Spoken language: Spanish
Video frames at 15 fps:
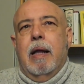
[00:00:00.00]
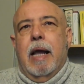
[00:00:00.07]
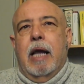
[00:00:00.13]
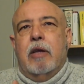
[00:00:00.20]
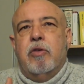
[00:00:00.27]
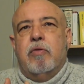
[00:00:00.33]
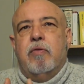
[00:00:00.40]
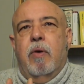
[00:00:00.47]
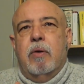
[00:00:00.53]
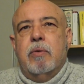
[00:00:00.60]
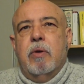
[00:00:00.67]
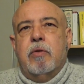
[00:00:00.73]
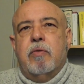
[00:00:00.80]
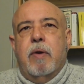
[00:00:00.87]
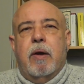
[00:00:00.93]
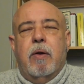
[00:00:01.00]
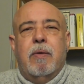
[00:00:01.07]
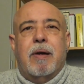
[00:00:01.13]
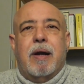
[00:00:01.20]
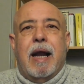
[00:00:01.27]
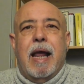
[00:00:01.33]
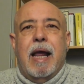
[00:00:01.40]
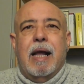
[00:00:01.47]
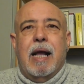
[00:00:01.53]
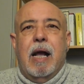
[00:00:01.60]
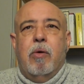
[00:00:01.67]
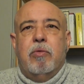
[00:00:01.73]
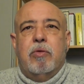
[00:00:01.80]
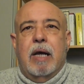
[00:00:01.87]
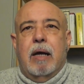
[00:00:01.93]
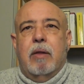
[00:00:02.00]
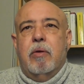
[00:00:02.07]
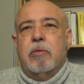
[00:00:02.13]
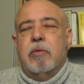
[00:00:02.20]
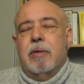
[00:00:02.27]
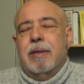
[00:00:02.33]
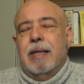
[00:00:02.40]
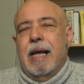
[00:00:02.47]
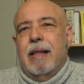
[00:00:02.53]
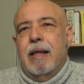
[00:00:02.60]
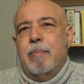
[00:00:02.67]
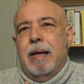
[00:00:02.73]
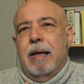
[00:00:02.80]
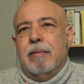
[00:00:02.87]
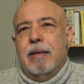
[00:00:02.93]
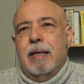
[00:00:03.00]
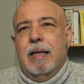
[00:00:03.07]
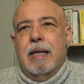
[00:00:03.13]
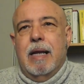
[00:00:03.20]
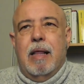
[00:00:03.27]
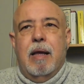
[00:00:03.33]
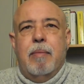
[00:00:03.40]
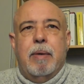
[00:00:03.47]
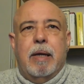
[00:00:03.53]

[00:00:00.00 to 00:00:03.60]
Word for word: esos fondos fueron reencausados nada más y nada